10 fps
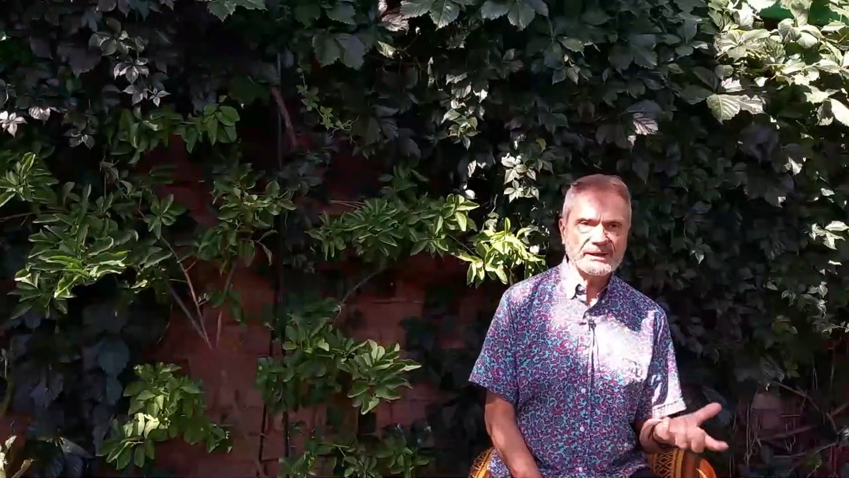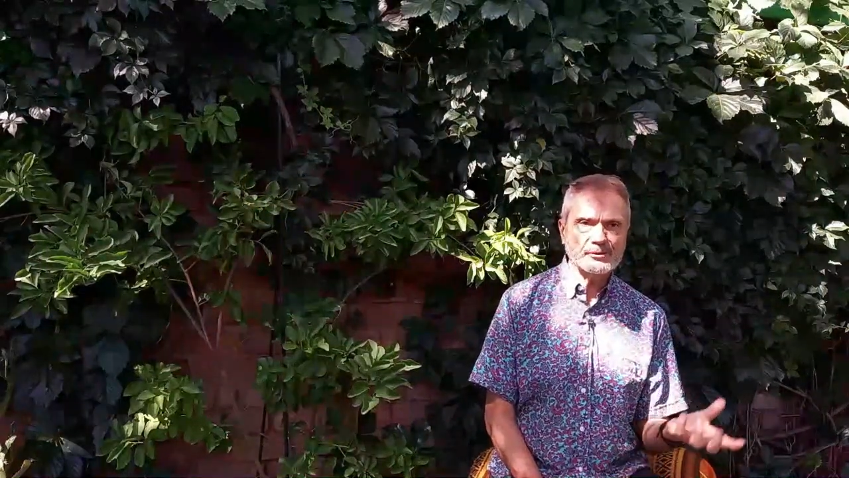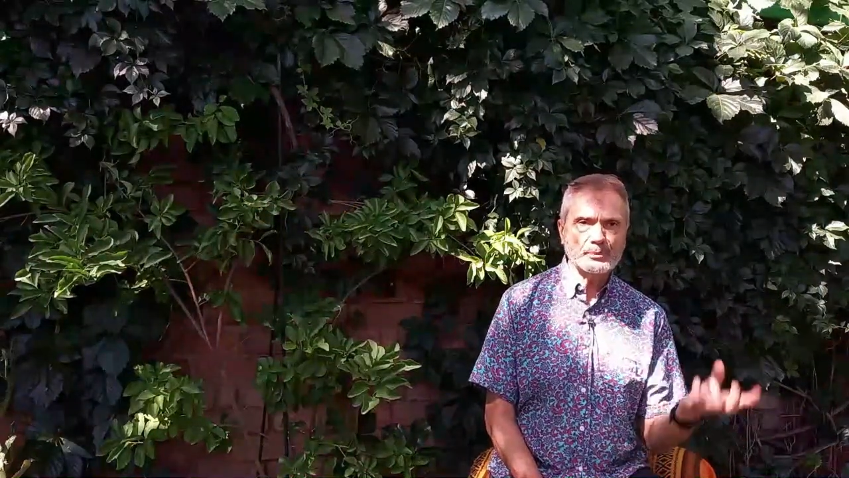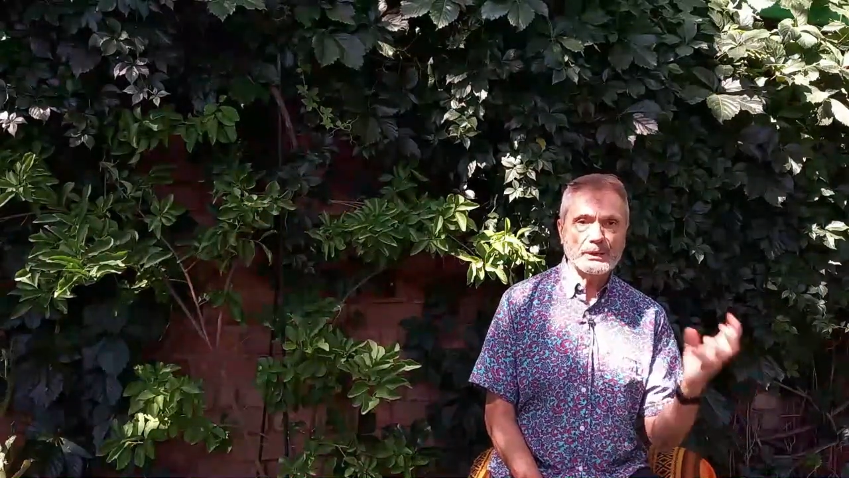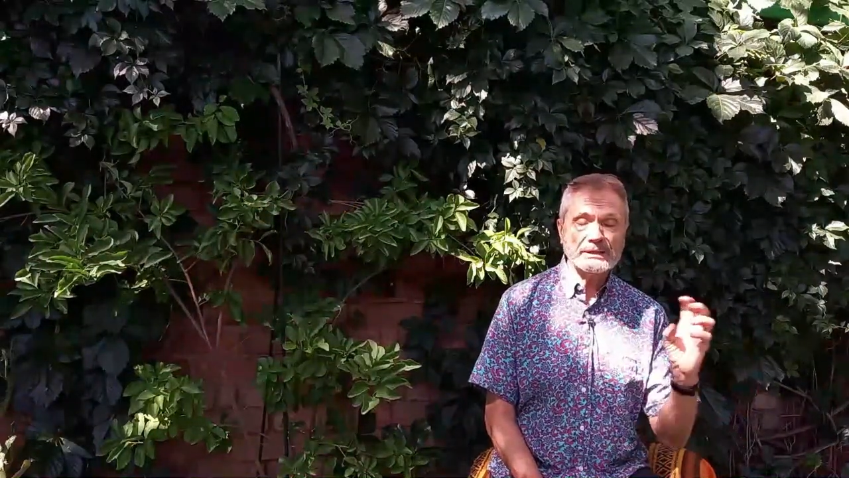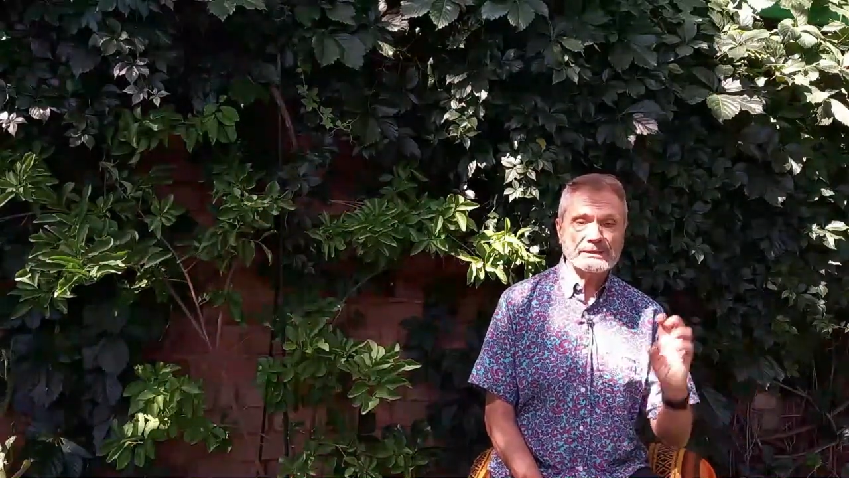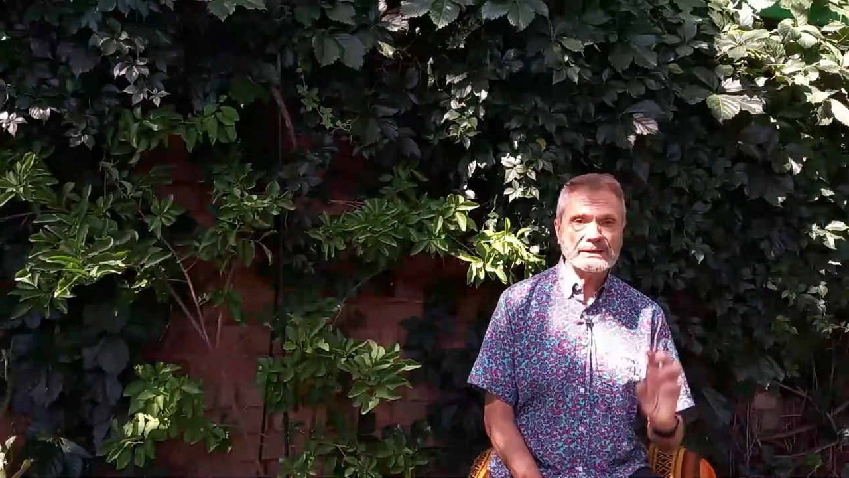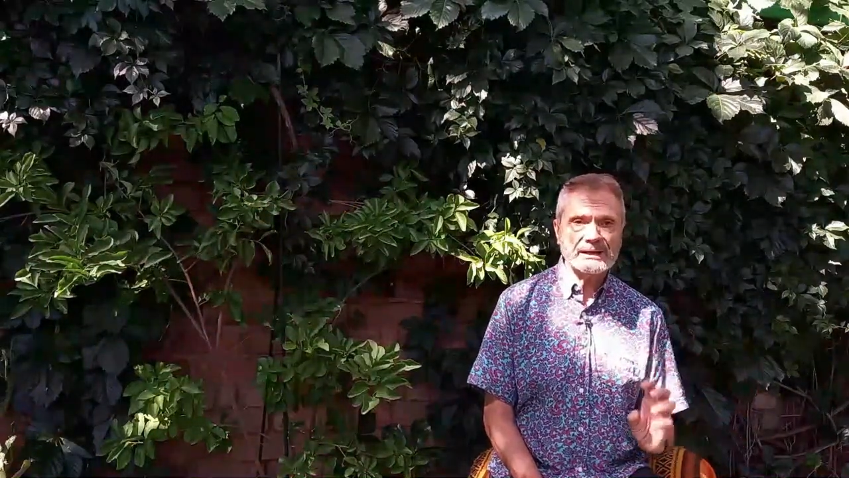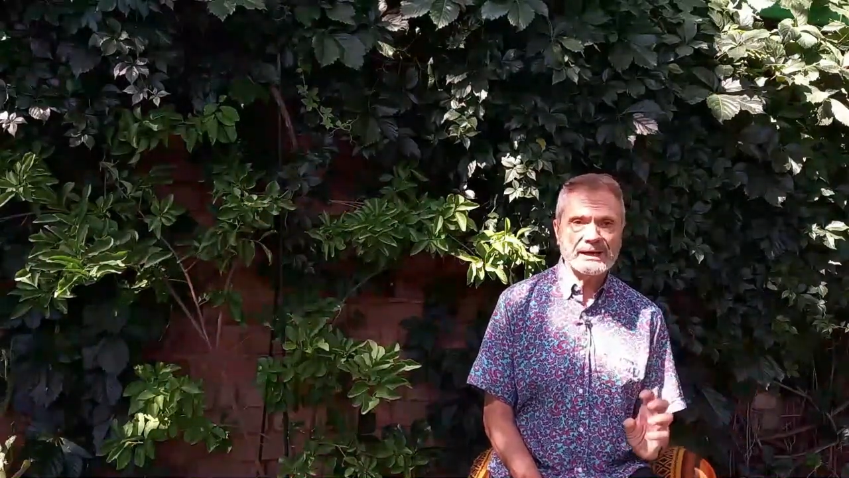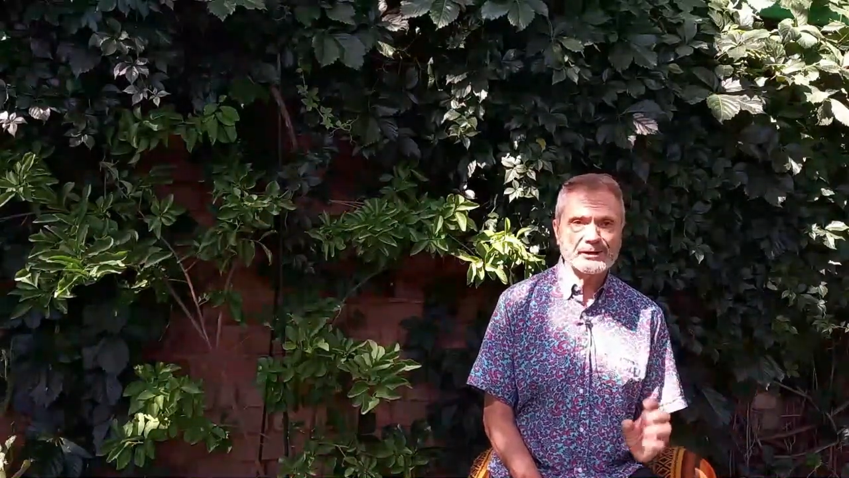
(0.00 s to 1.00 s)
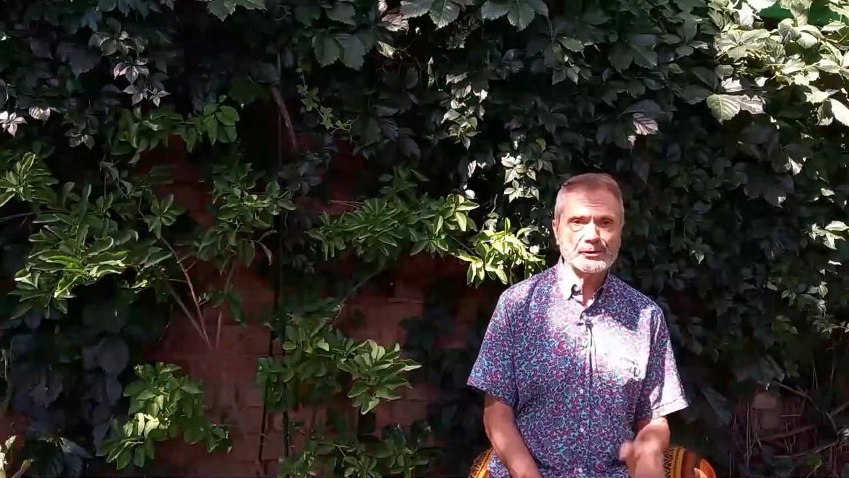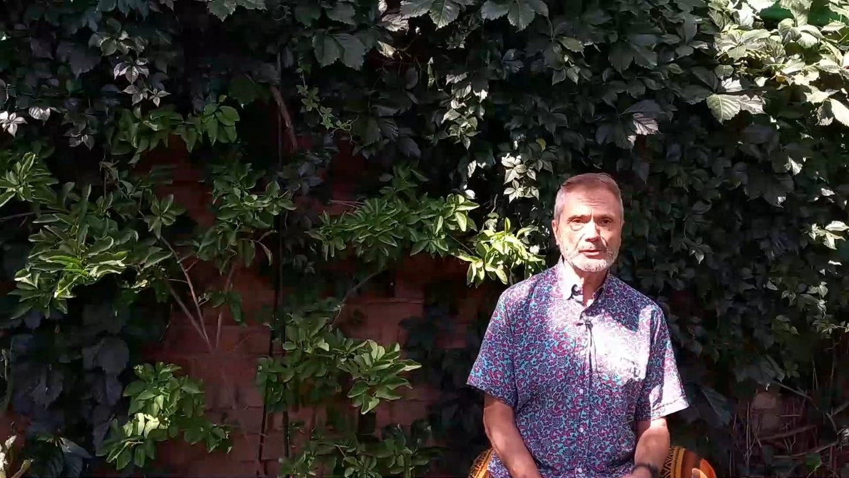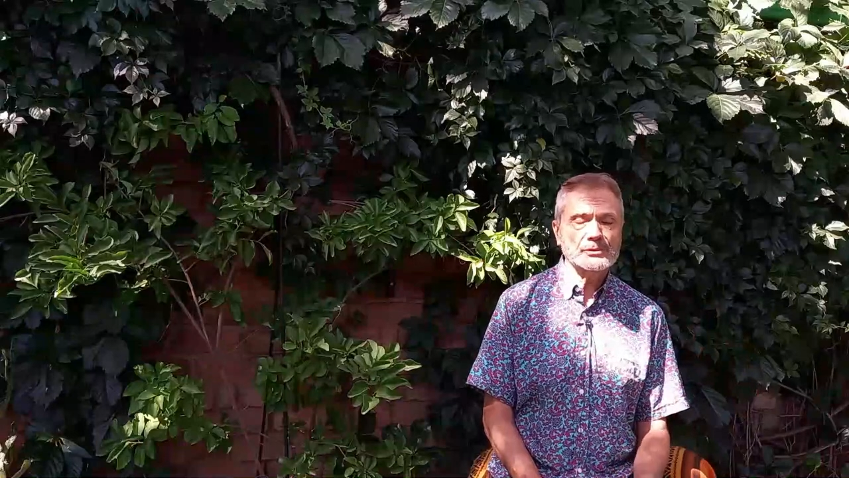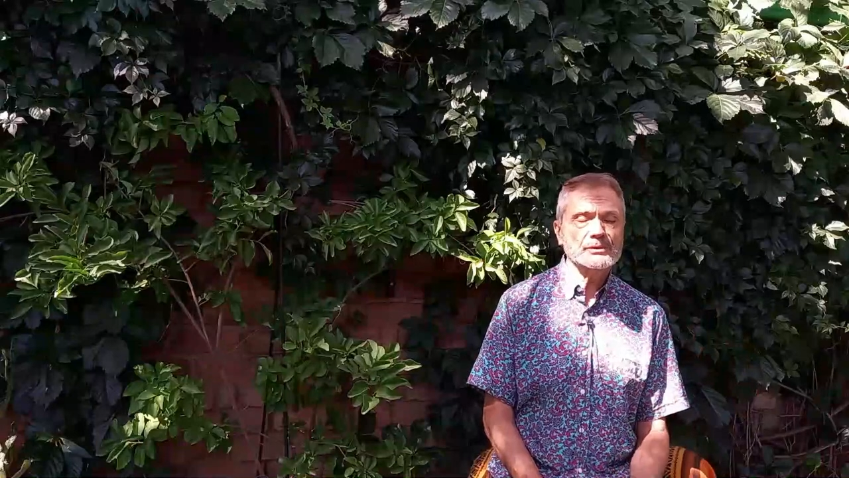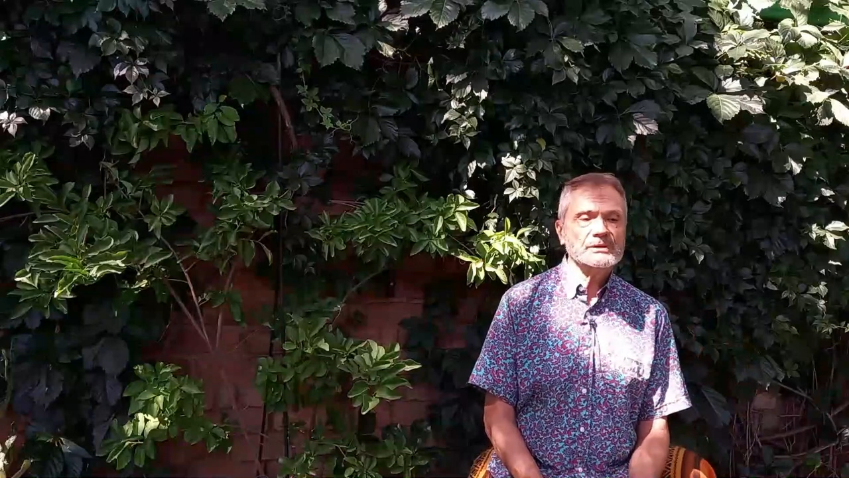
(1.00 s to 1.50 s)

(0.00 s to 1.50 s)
y un planeta enano